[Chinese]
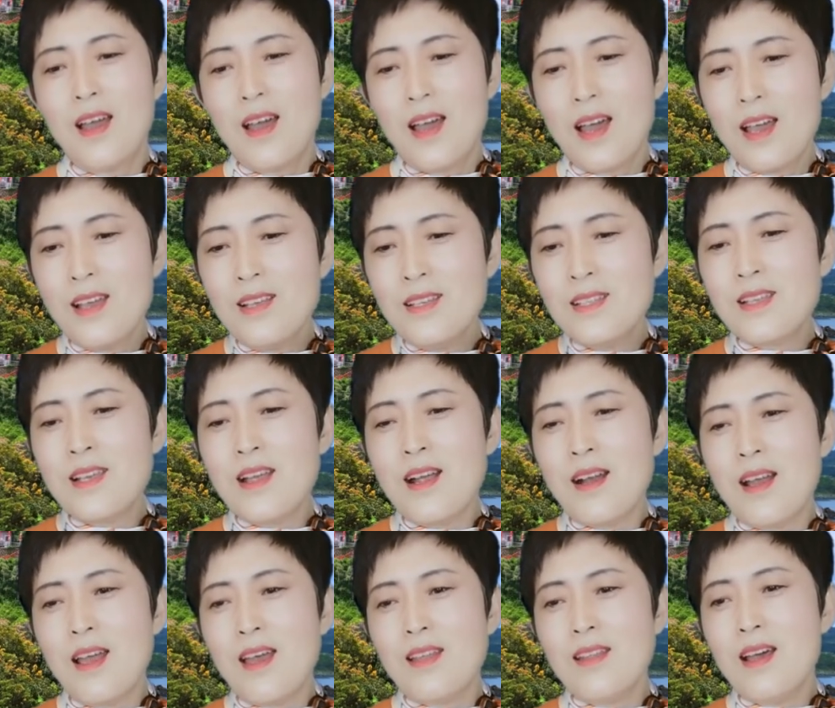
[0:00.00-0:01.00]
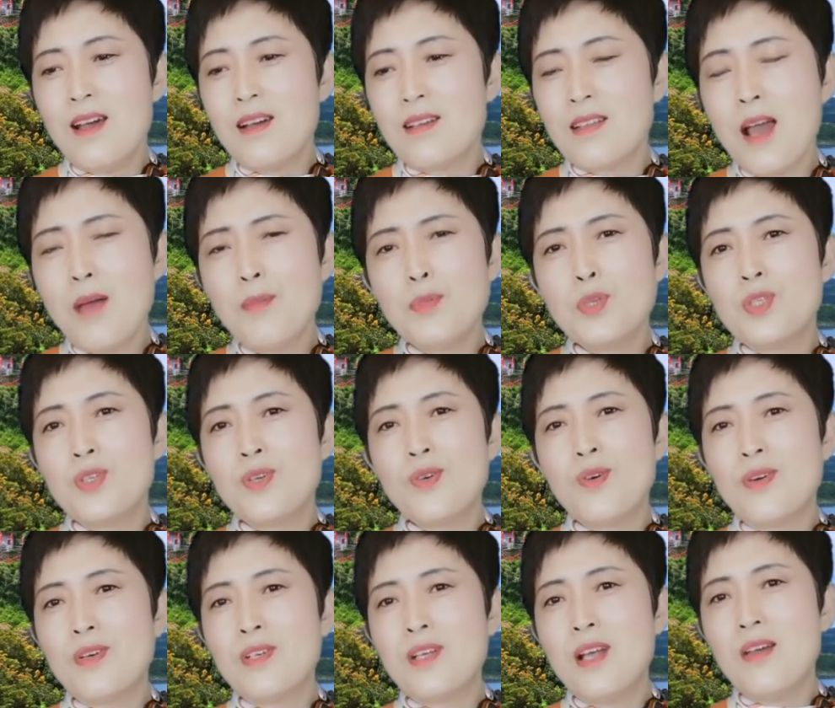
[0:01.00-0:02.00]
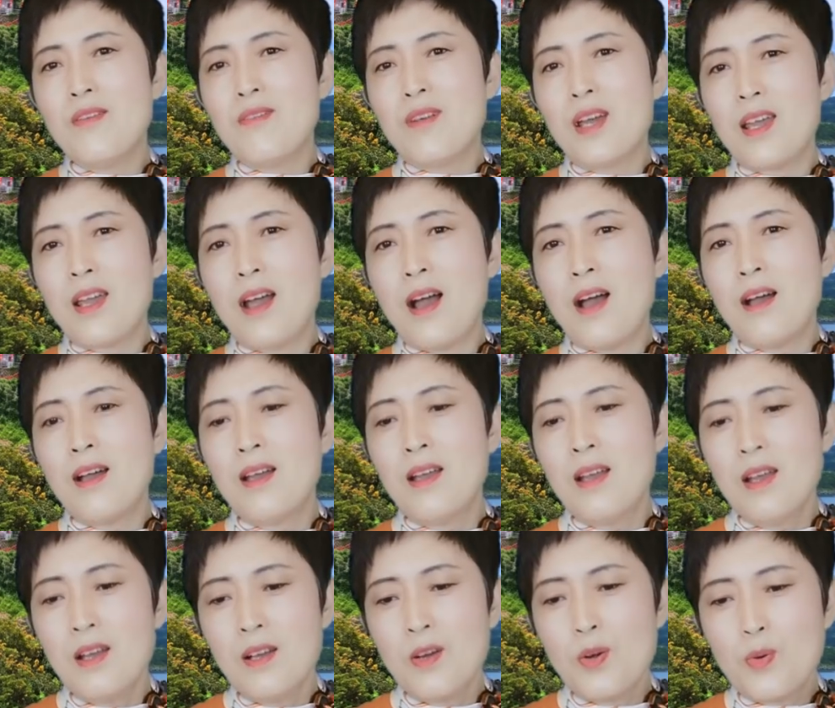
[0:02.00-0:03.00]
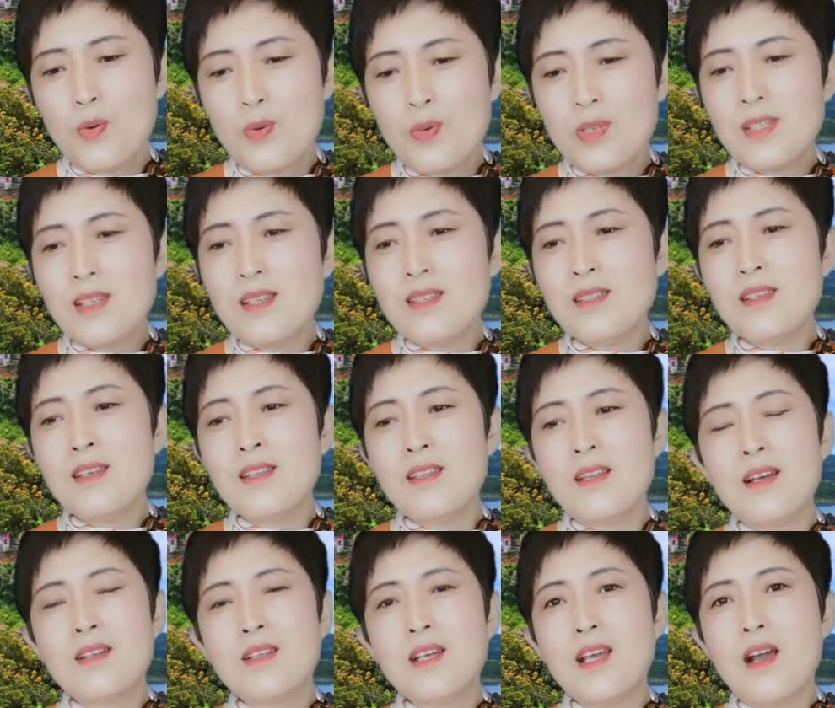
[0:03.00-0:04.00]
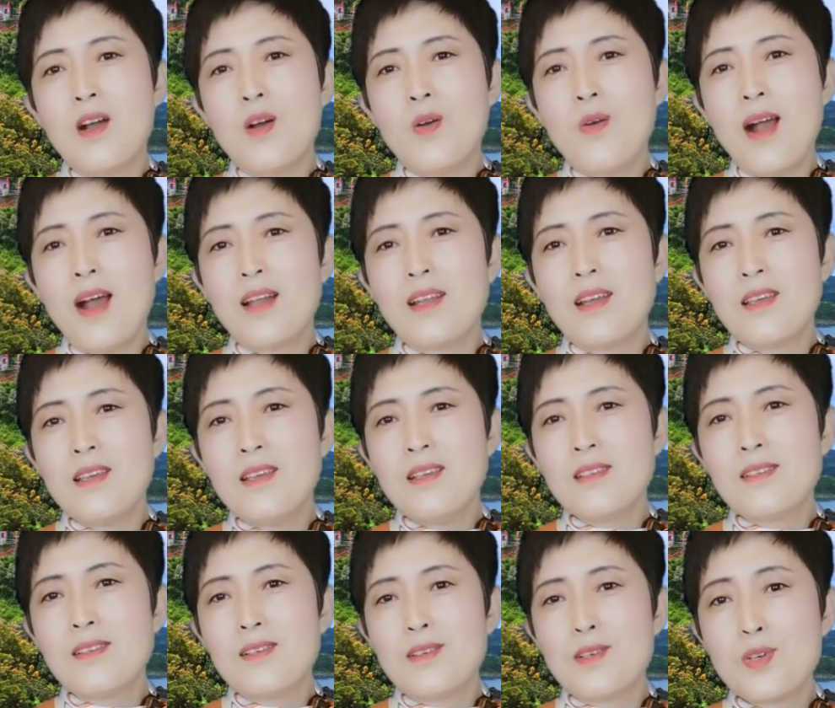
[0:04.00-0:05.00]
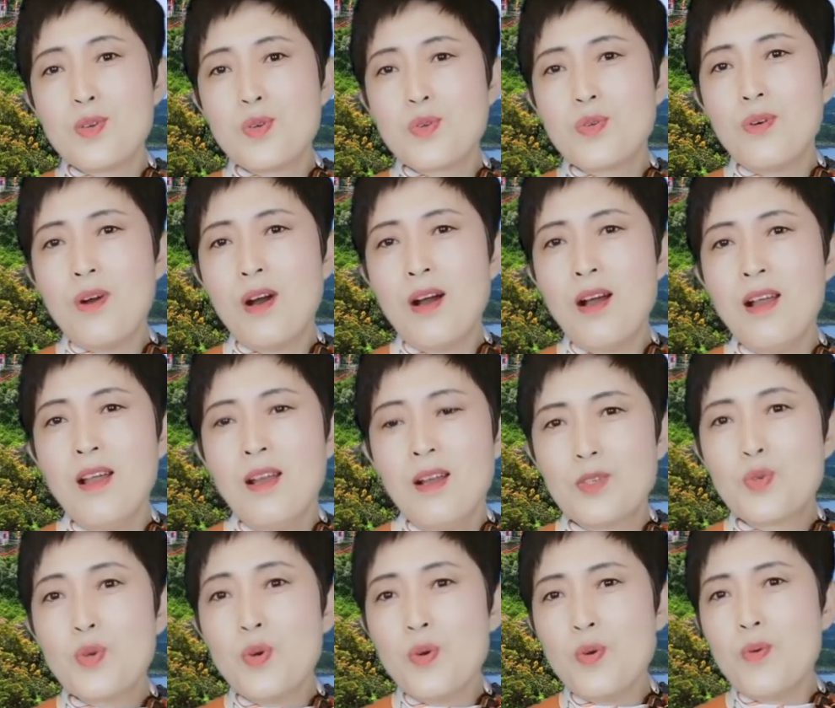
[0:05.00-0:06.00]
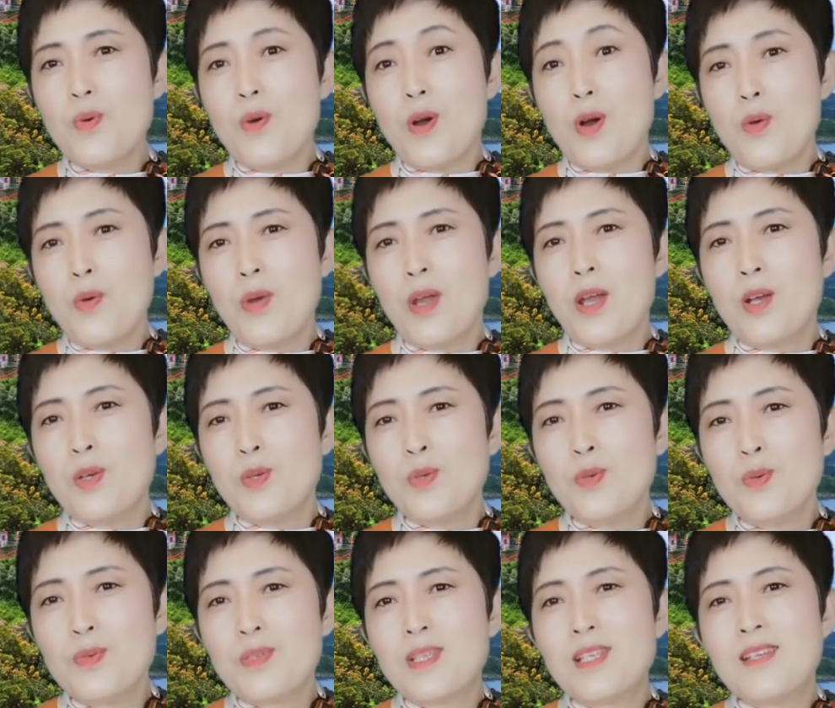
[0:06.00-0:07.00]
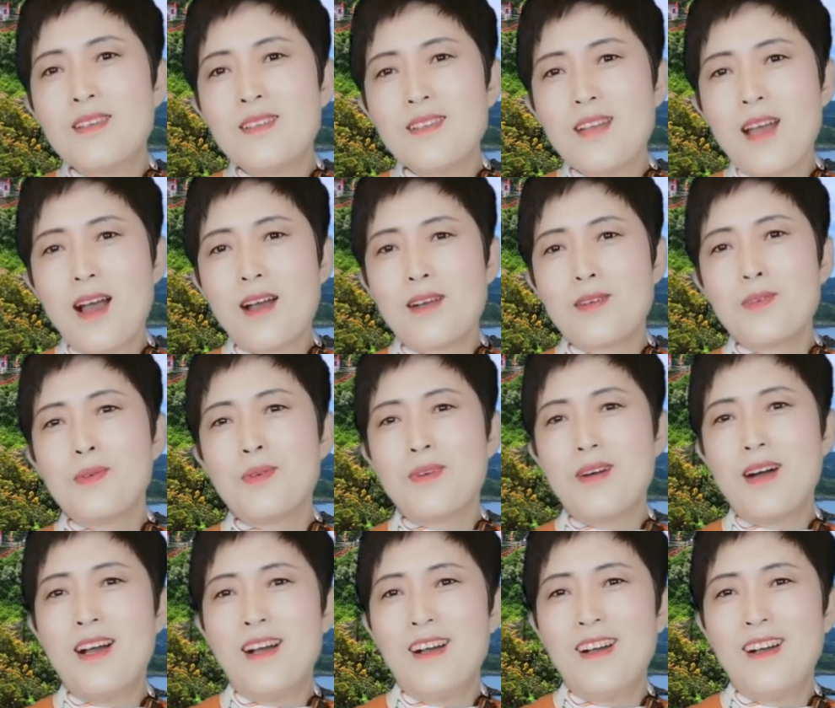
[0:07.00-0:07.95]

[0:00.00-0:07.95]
很显然呢，他们就认为啊，胡锡进的这个话的意思是说中国会入侵韩国。